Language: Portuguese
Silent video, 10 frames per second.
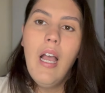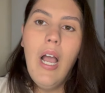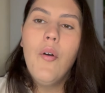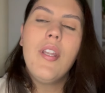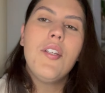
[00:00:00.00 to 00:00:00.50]

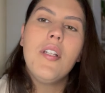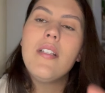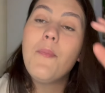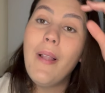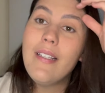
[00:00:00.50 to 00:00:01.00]
A origem da
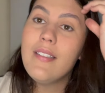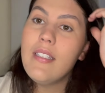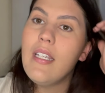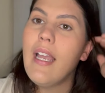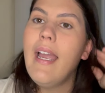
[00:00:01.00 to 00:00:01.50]

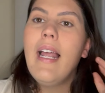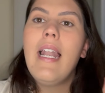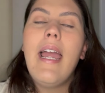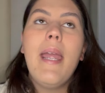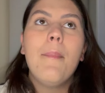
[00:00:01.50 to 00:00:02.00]
displasia,
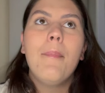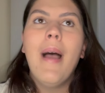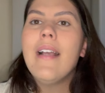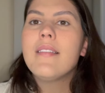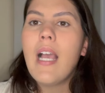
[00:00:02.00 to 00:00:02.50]
ela é
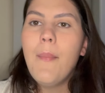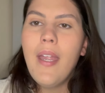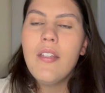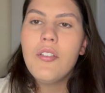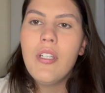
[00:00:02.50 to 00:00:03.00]

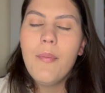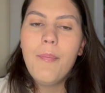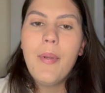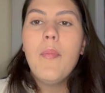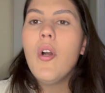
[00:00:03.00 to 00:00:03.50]
basicamente,
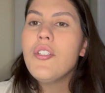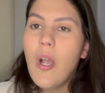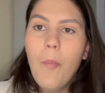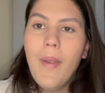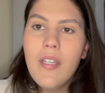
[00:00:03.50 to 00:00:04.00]

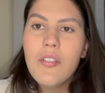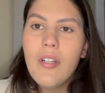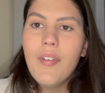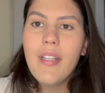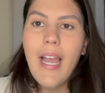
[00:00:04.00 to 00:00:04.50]
primordialmente,
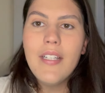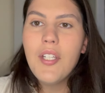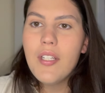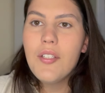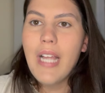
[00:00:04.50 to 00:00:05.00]
na verdade,
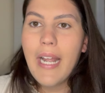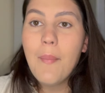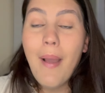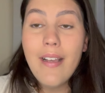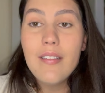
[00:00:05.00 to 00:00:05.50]
hereditária,
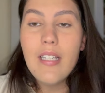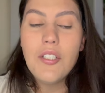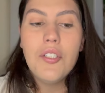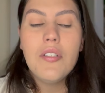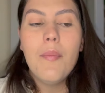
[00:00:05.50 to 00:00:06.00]
mas a
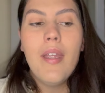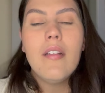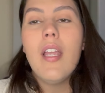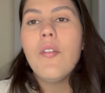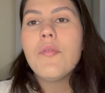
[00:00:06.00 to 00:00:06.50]
gente também
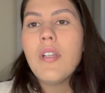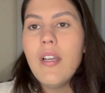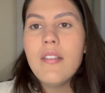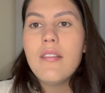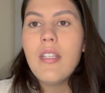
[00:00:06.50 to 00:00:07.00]
tem os
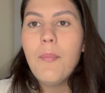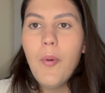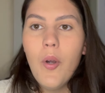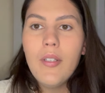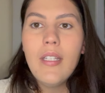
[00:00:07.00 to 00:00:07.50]
cães que
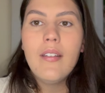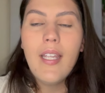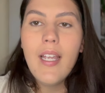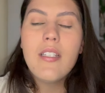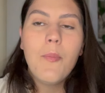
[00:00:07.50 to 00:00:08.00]
podem
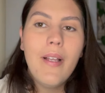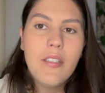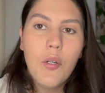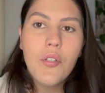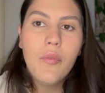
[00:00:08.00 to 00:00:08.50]
ter a
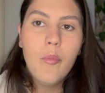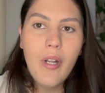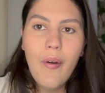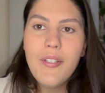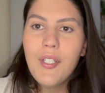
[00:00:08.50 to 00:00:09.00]
displasia
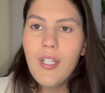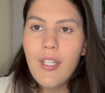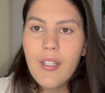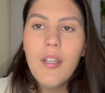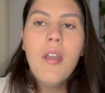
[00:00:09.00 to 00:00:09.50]
coxofemoral
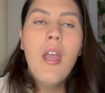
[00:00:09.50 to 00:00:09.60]
adquirida